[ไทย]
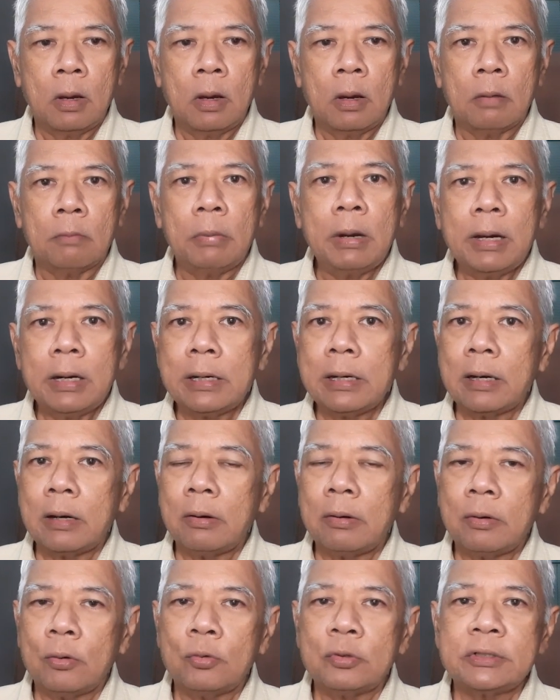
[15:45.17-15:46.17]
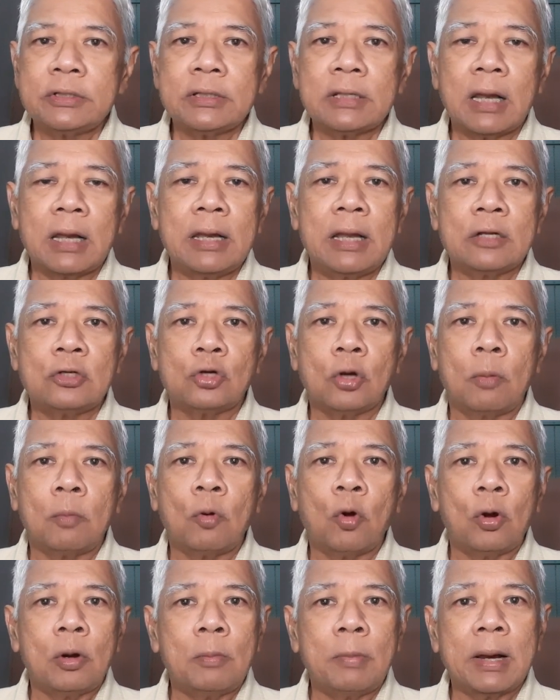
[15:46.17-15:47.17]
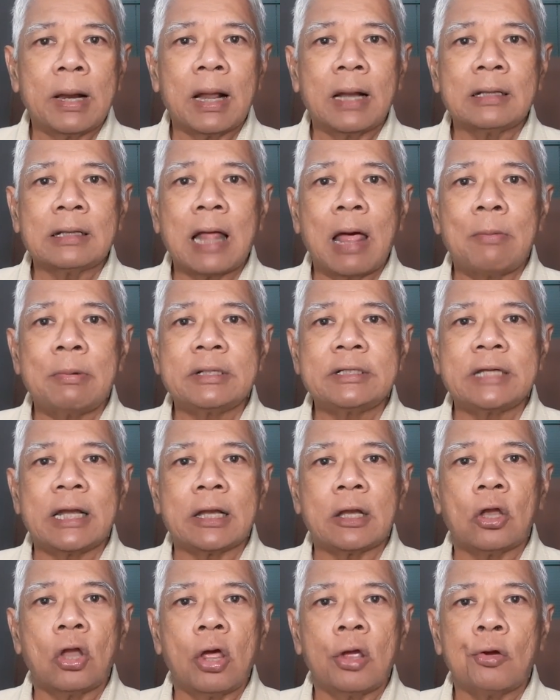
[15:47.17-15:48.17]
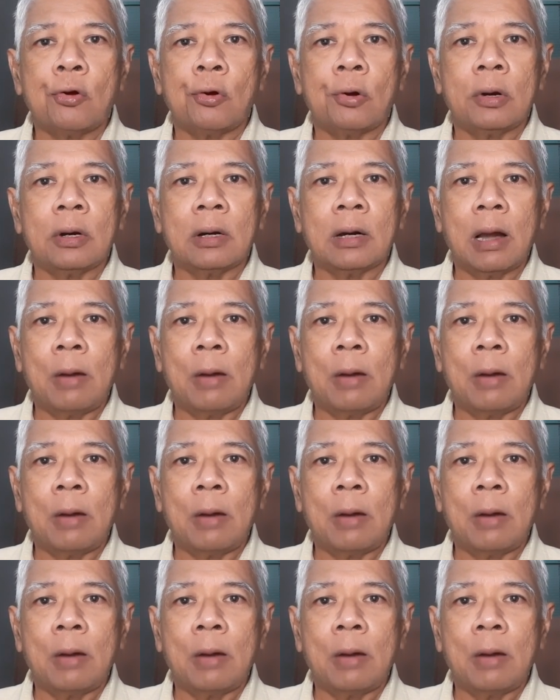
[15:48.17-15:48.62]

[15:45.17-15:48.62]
เมื่อเรือลูซิตาเนียจมคนอเมริกันตายไปเจ็ดร้อยคน